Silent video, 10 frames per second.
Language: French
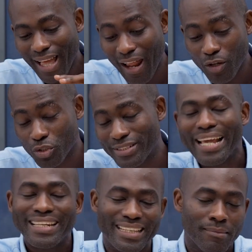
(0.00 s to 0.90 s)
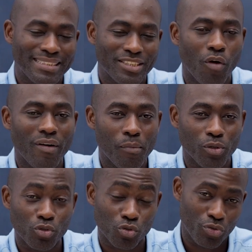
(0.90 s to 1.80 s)
Alors, je sais que la thématique qu'on va
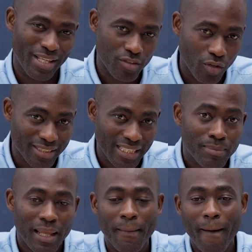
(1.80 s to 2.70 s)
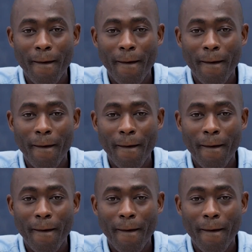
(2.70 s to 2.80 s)
aborder aujourd'hui est sensible